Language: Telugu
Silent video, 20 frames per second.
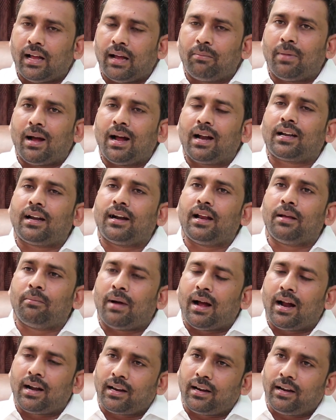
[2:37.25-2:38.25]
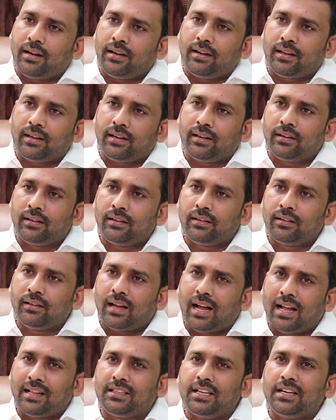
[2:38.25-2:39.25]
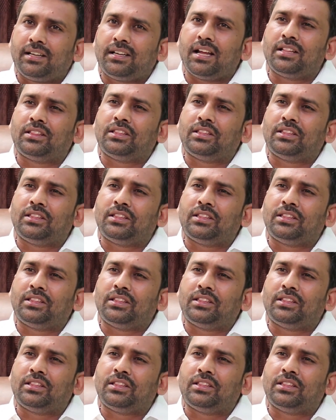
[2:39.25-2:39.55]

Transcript: ఆ మాట్లాడే మాటలు ఏంటి ఆ తిట్టే